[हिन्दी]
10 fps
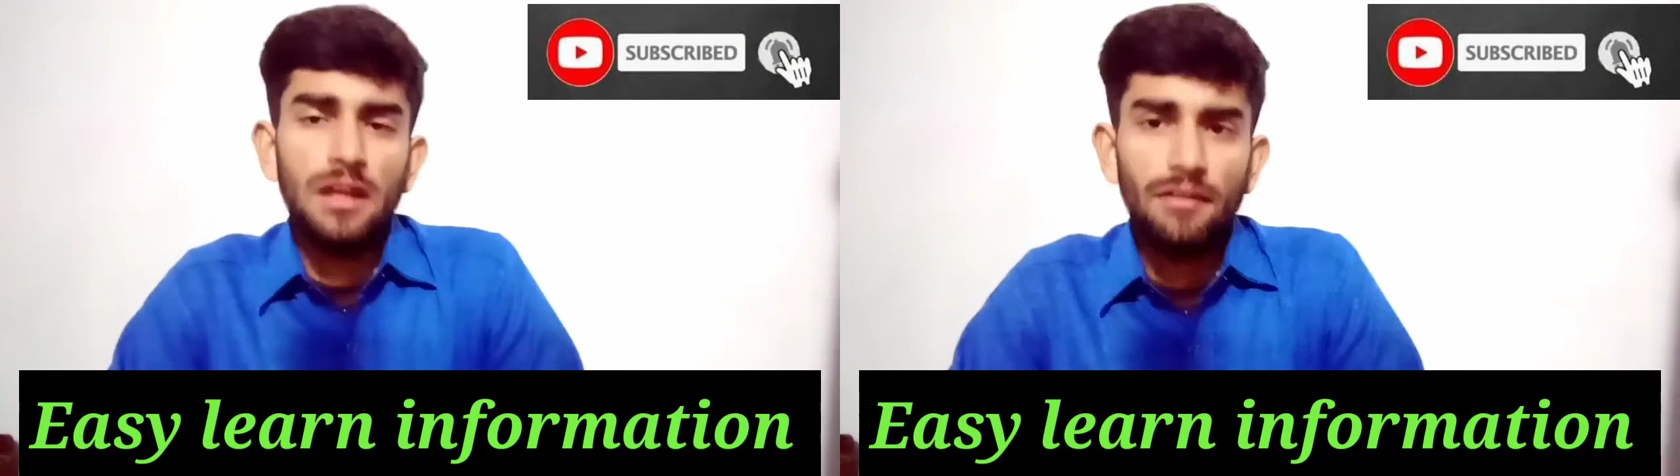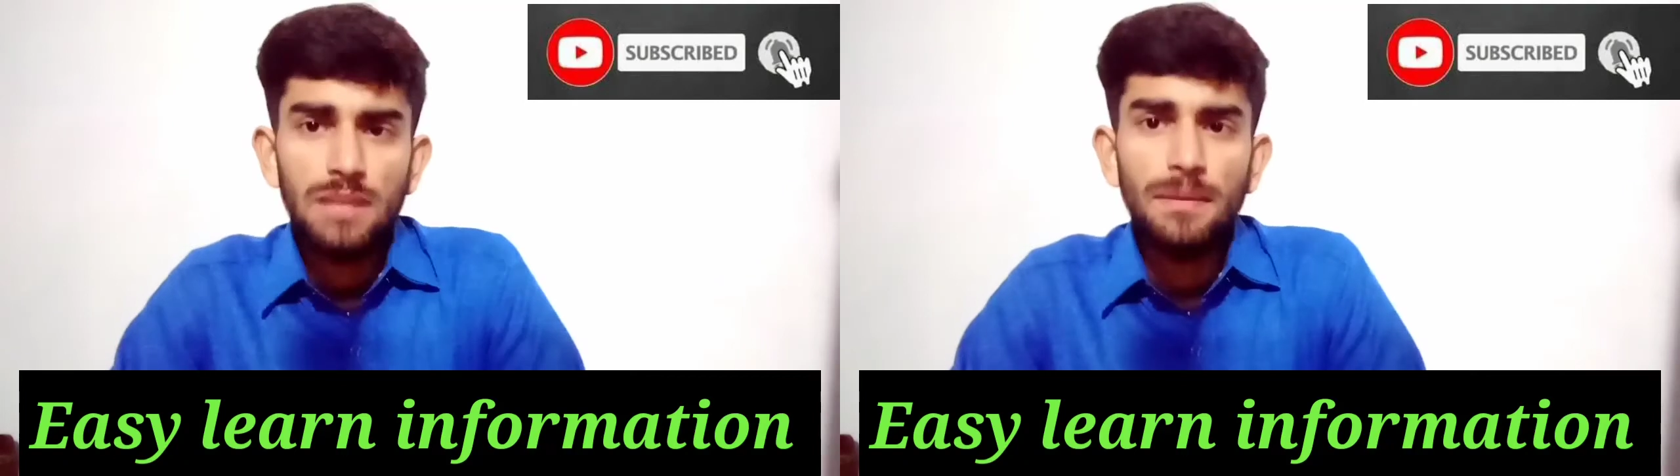
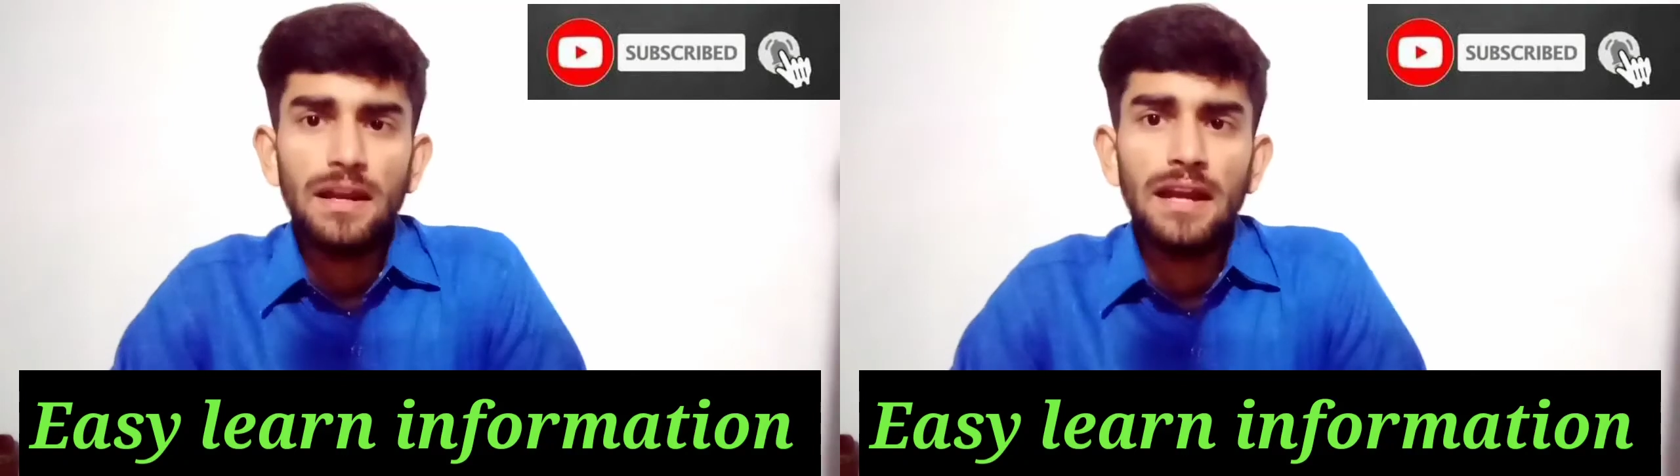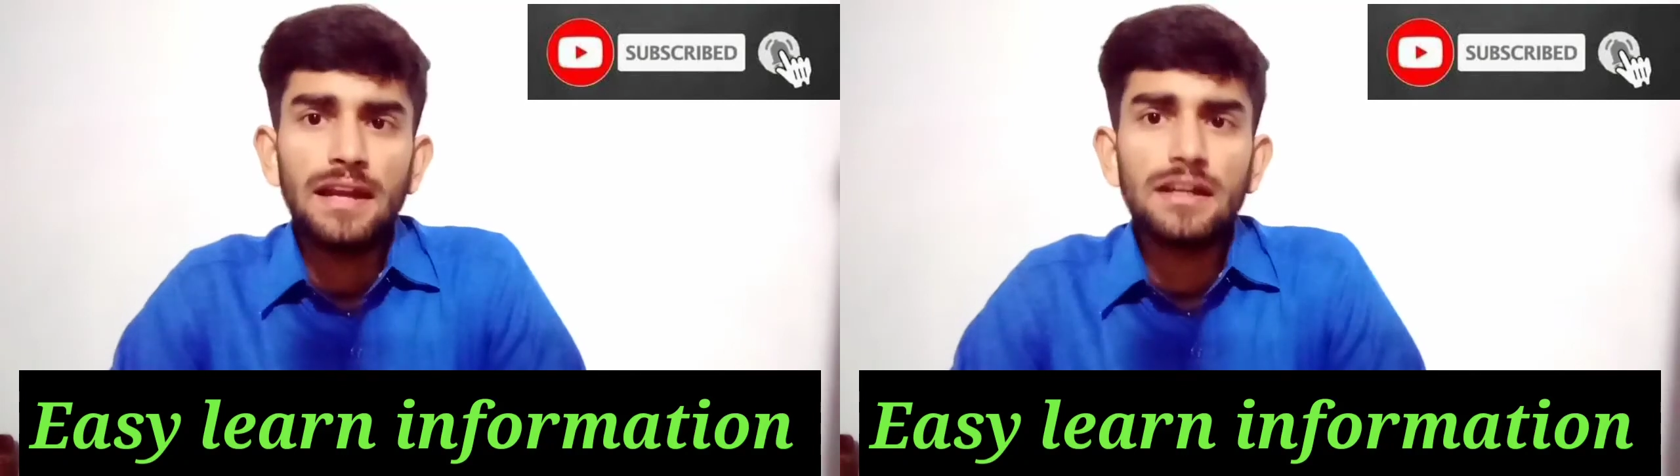
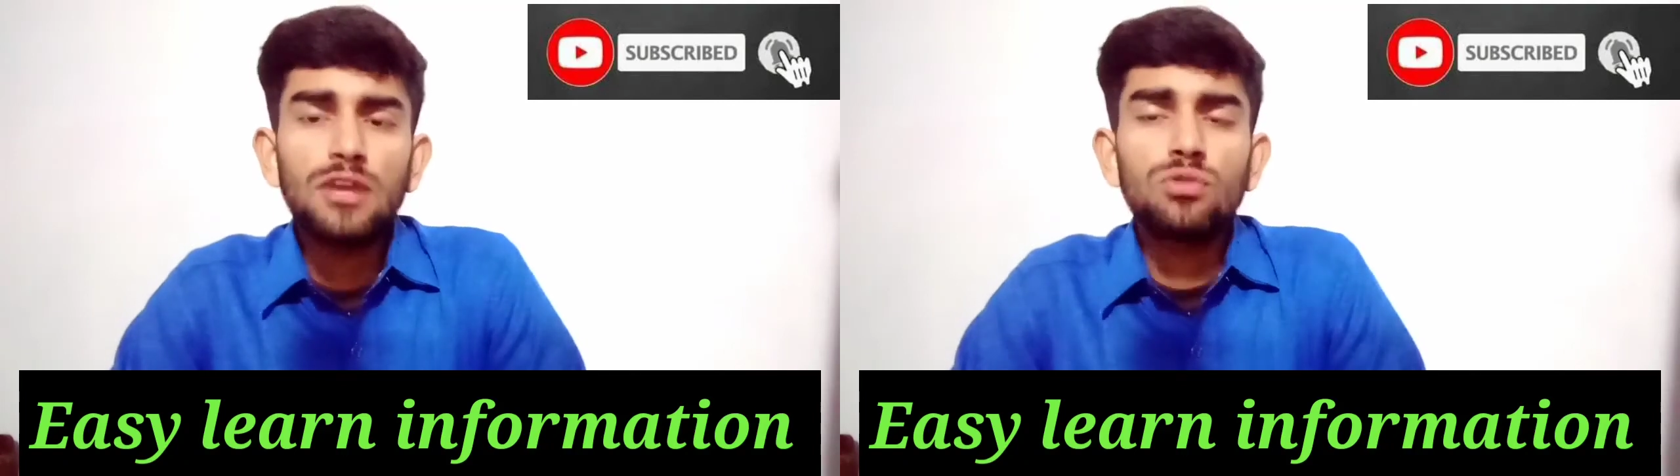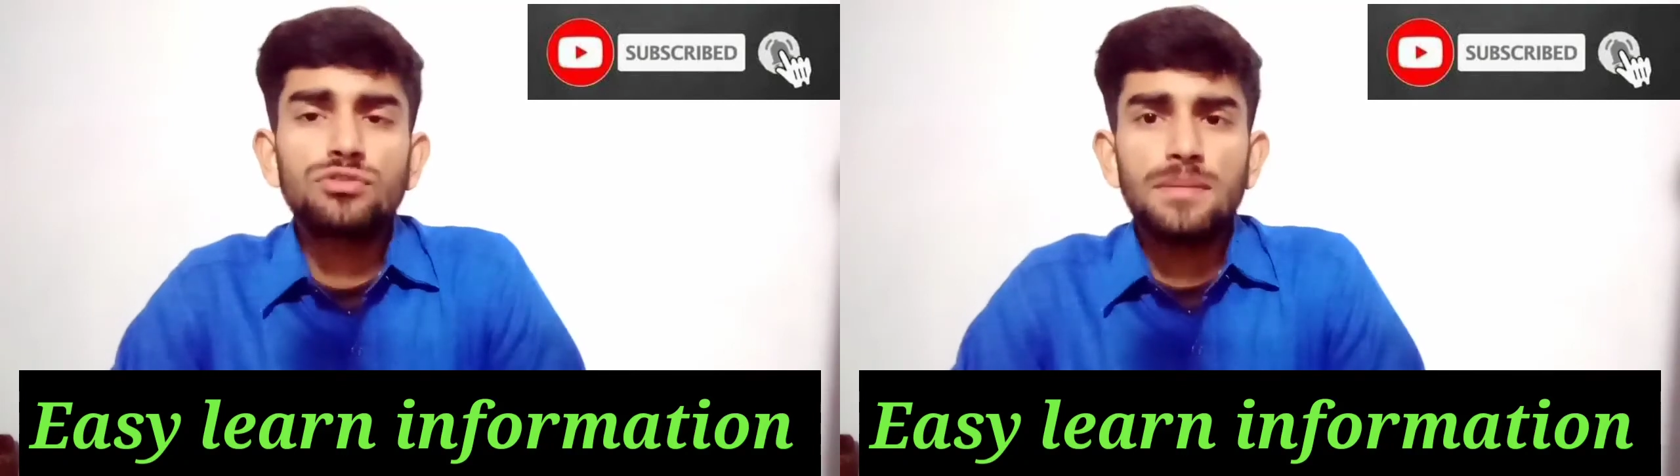अवेलेबल है डाटा
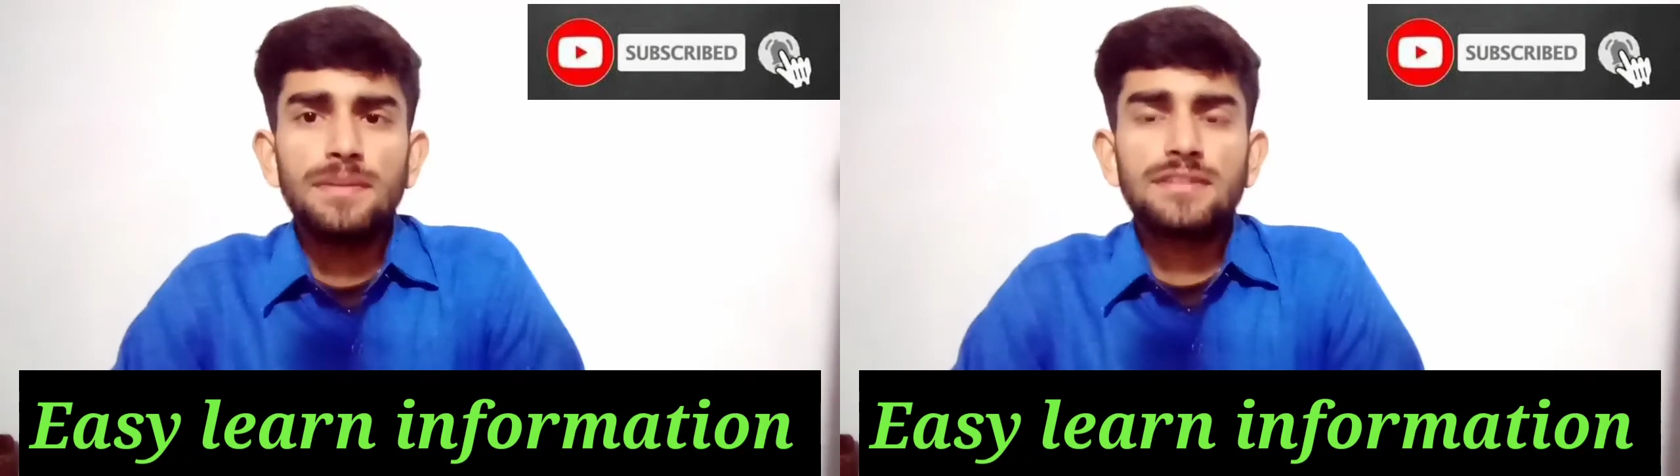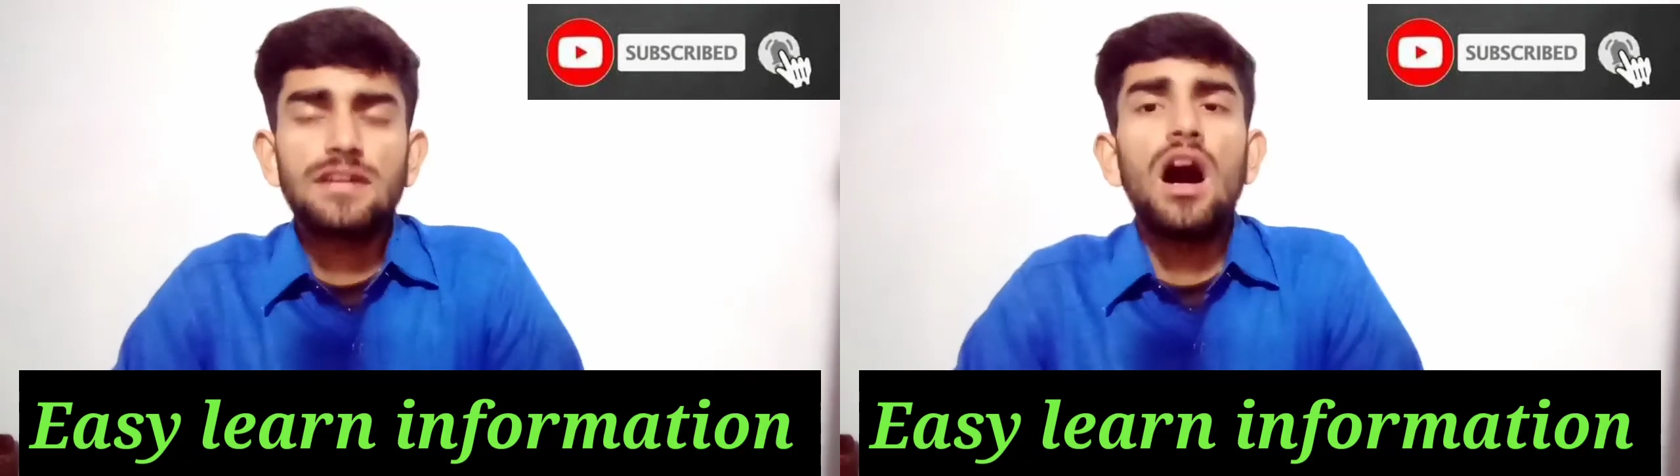
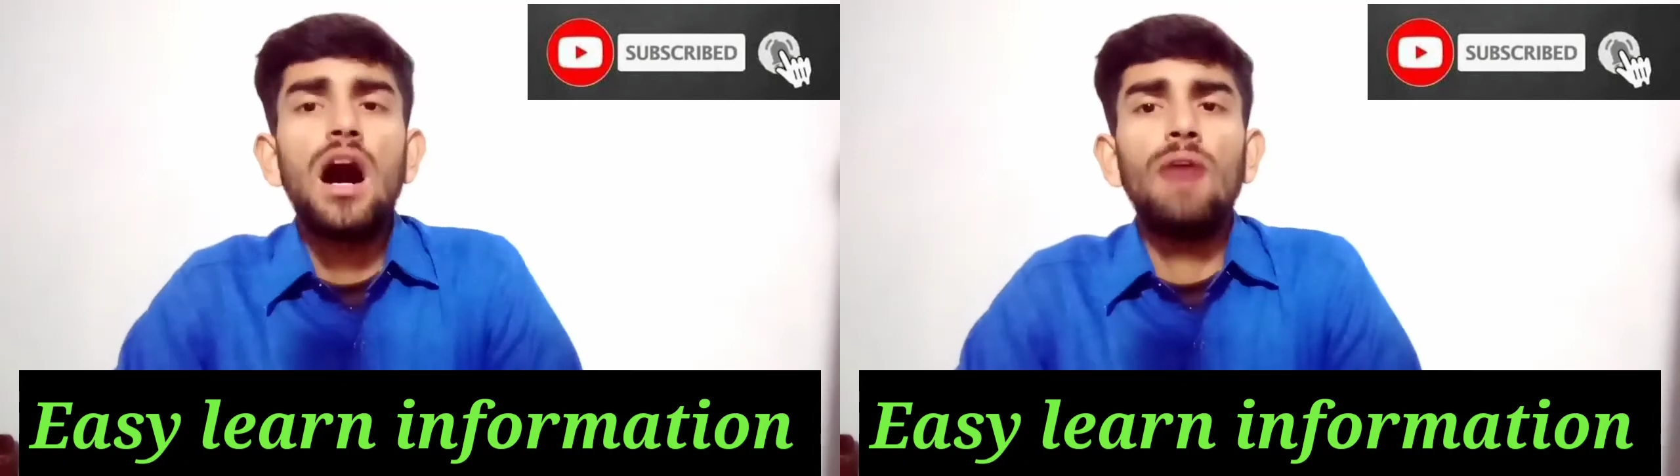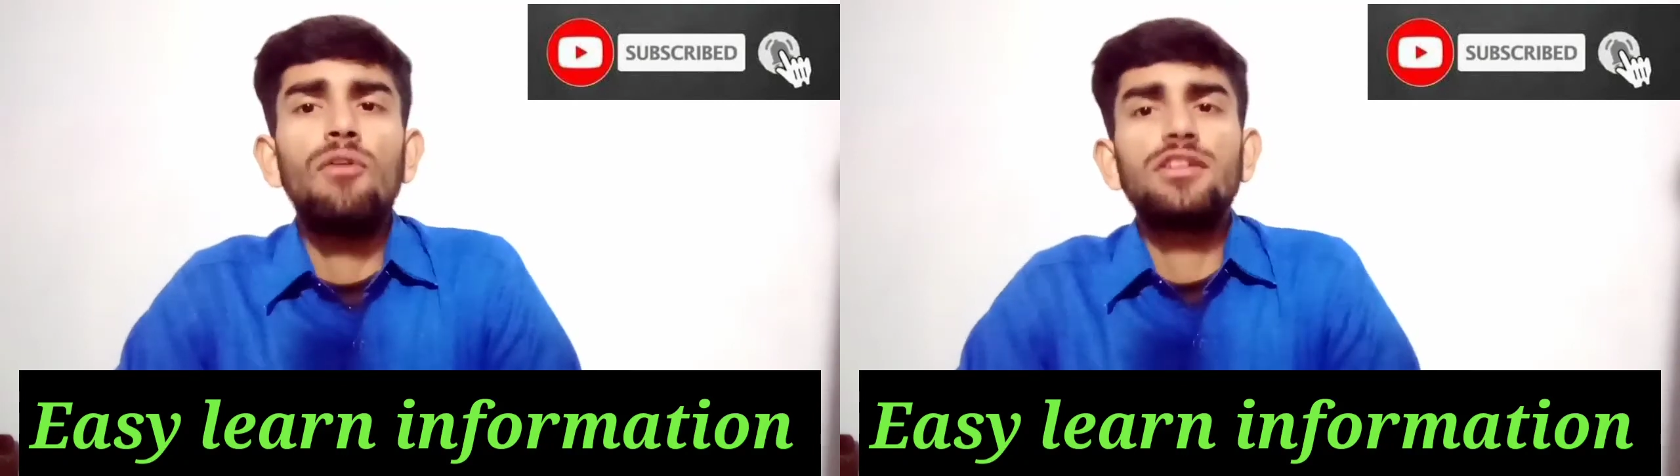कॉन्स्टेबल्स का
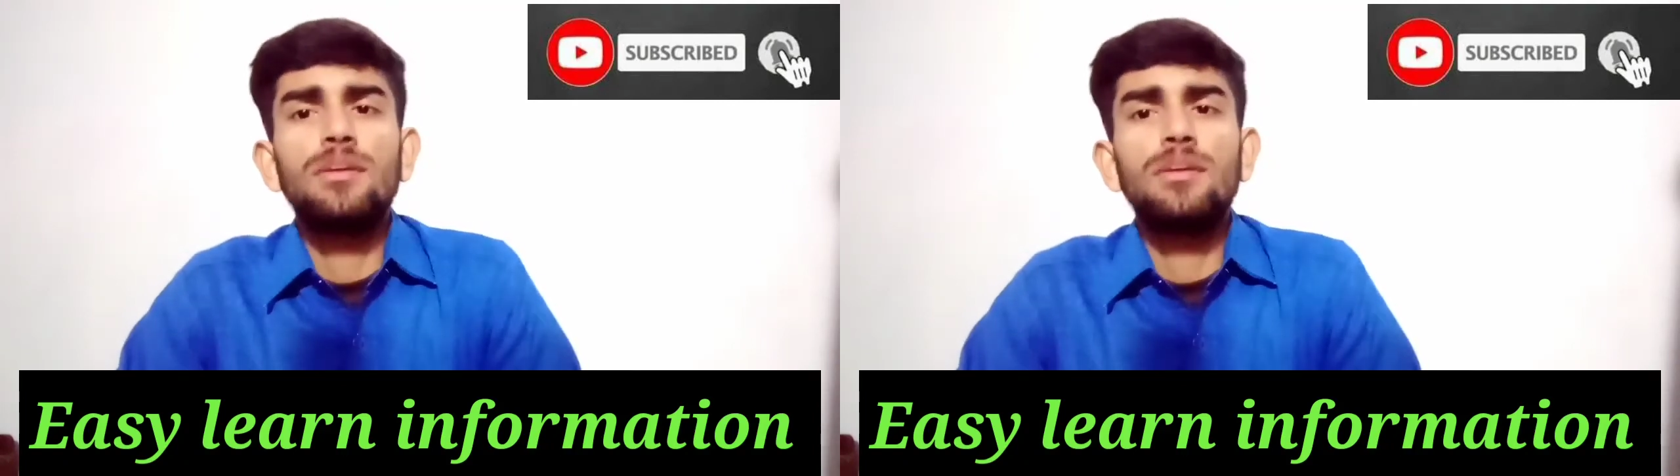आप वहाँ